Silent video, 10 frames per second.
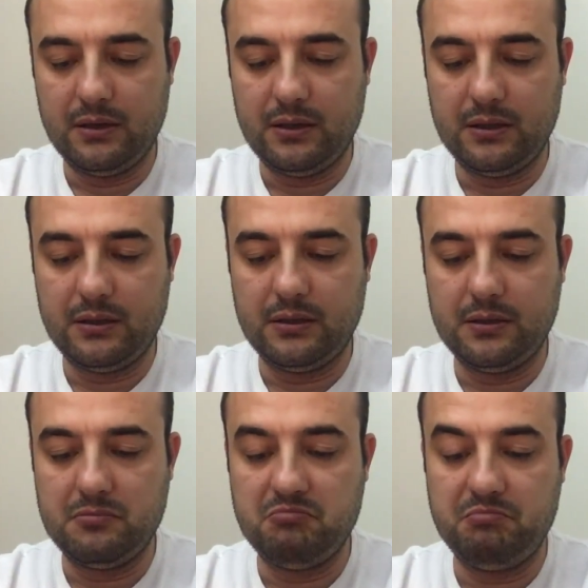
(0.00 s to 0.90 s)

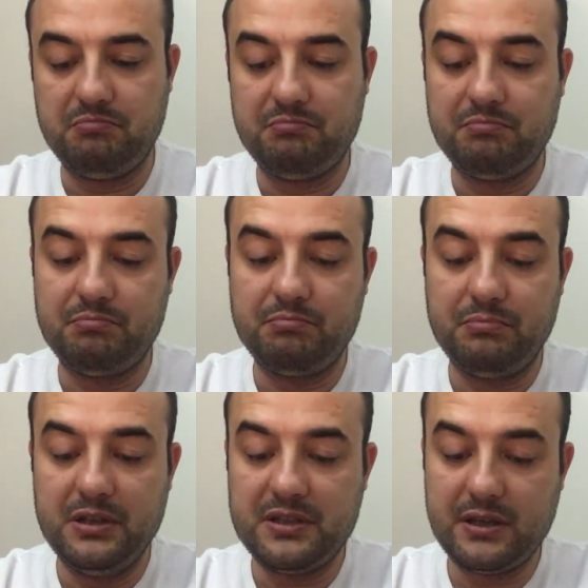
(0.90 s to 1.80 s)
Ee,
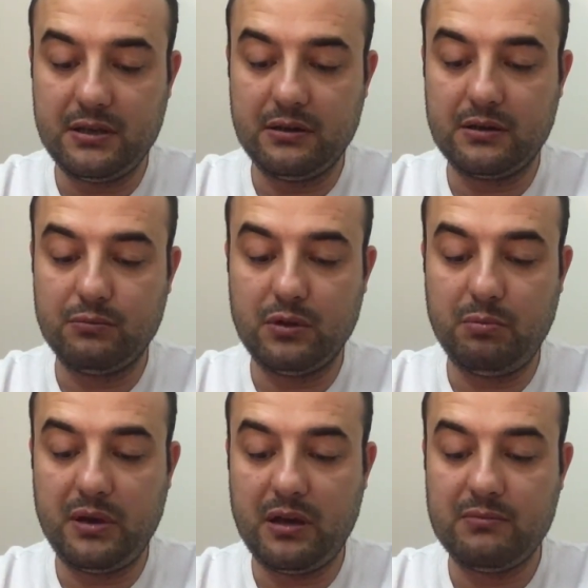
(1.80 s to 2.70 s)
lise
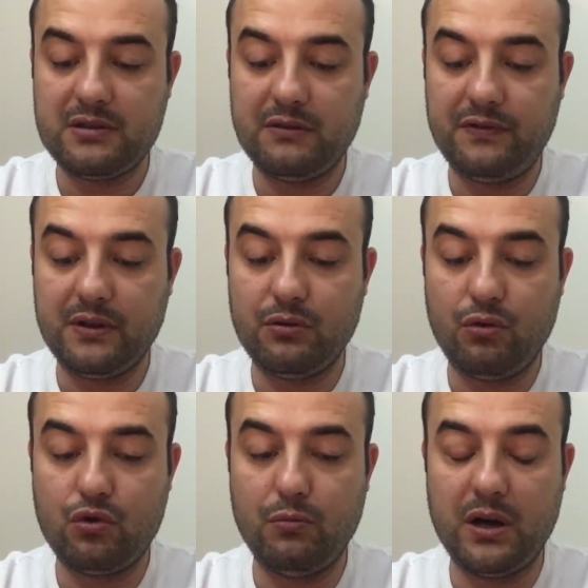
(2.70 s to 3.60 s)
yıllarımda Peyami Safa'yı
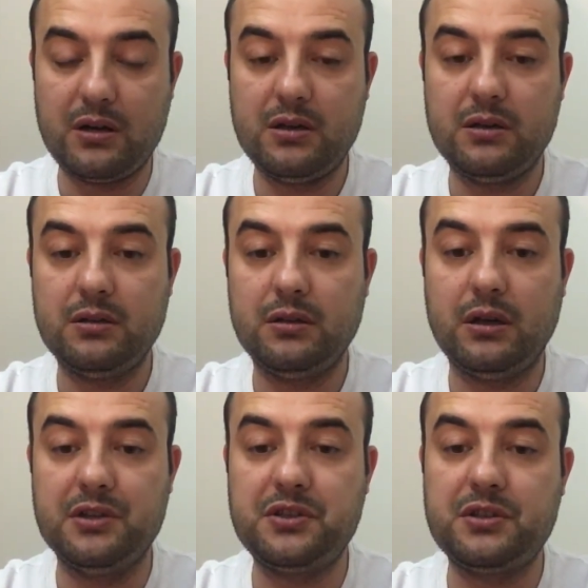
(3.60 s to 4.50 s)
okumak
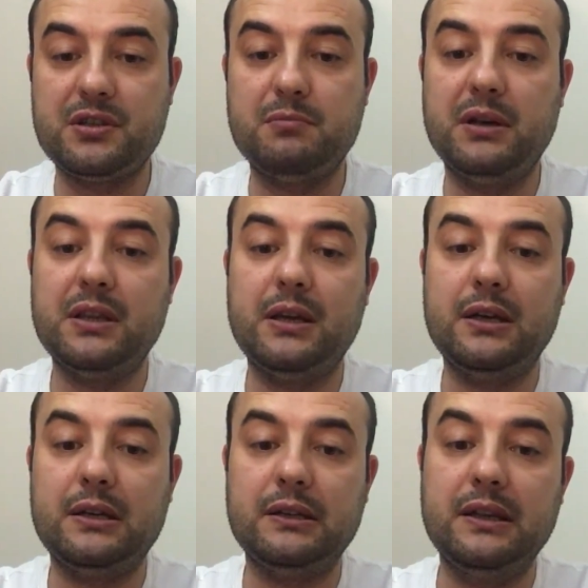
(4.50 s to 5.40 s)
açıkçası
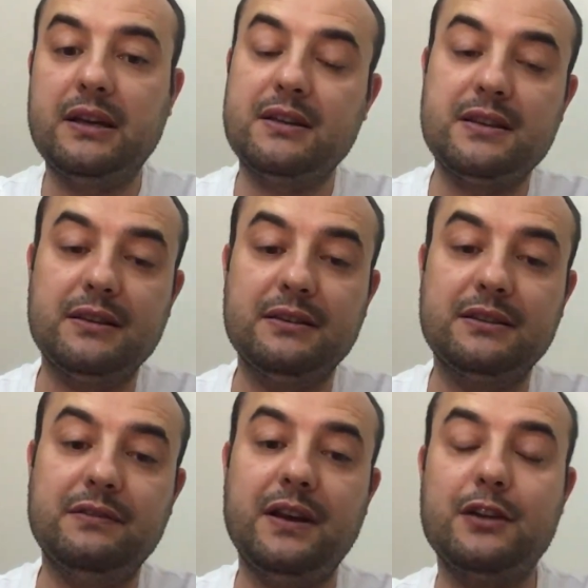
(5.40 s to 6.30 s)
bana ne
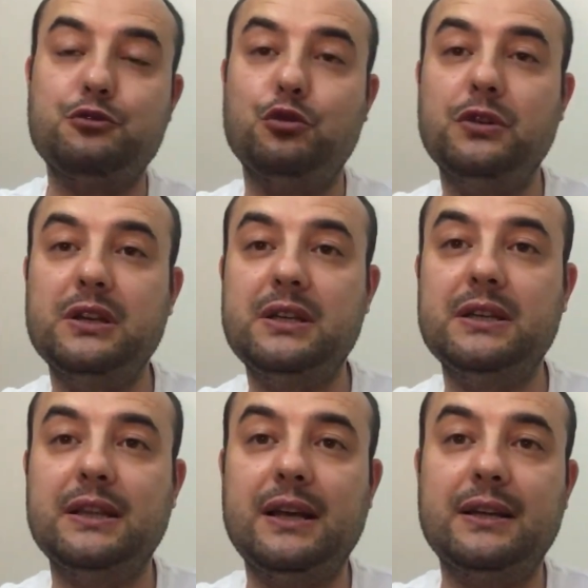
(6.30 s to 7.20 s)
kazandırdı veya sonraki
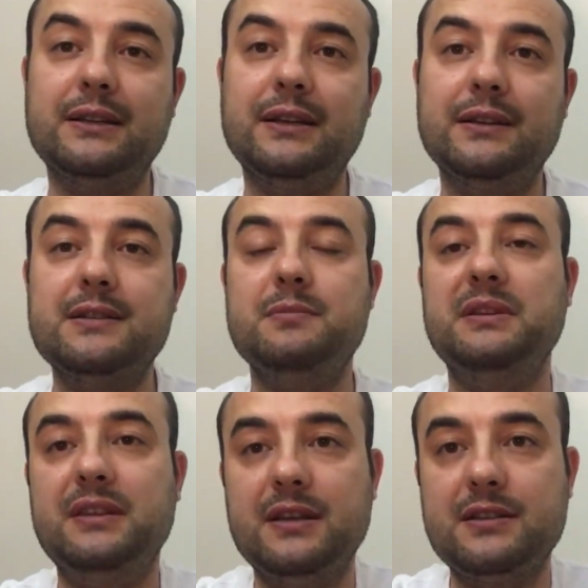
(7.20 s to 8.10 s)
yıllarda nasıl
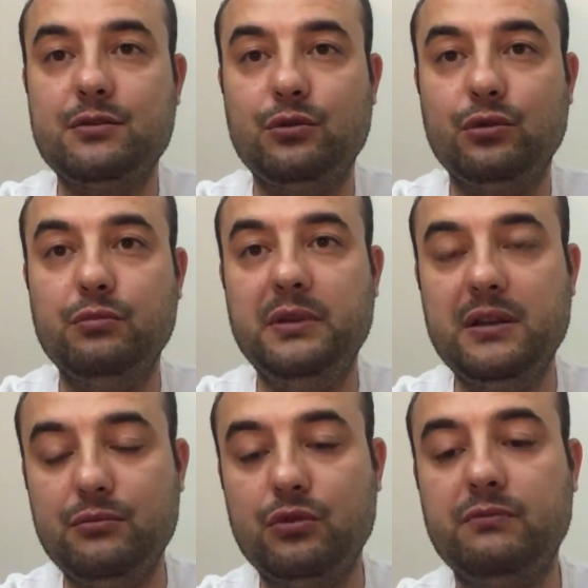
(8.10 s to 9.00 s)
bir tesir oldu
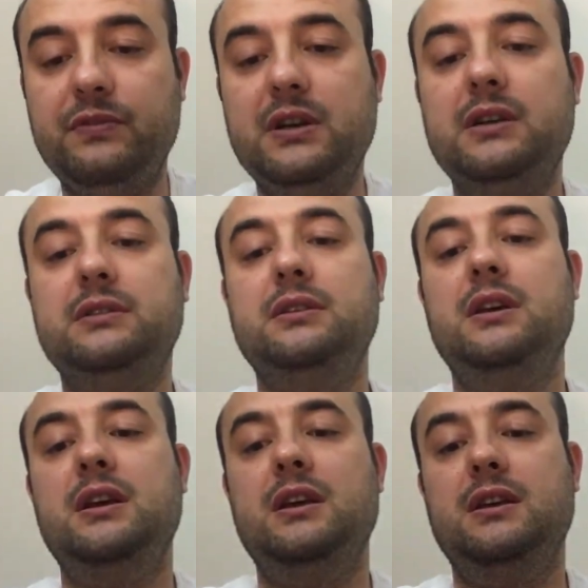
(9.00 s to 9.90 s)
bilemiyorum. Fakat
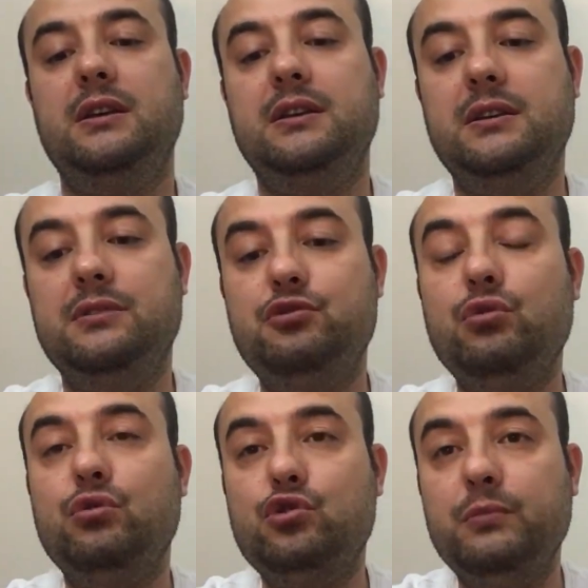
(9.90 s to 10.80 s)
e,
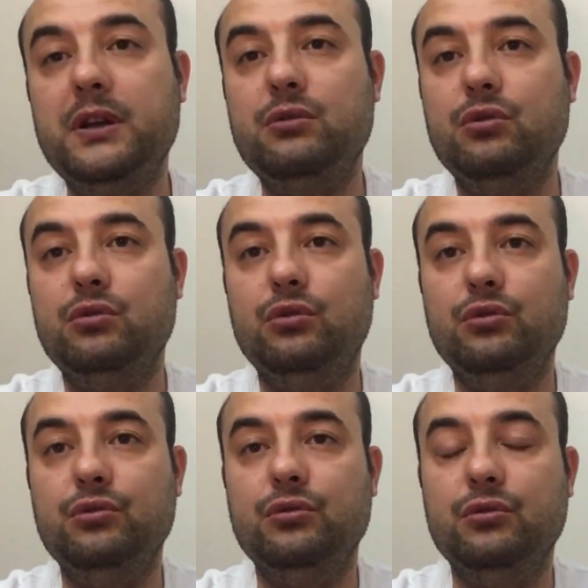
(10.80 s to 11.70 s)
çok hoşuma gidiyordu
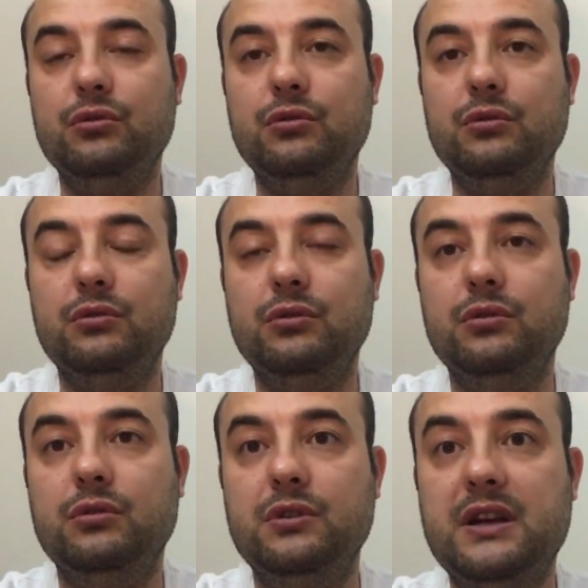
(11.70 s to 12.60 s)
onun
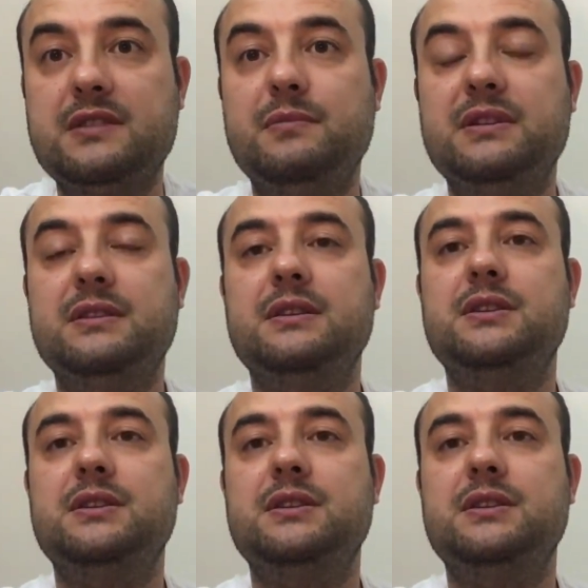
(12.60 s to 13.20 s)
e, yazması.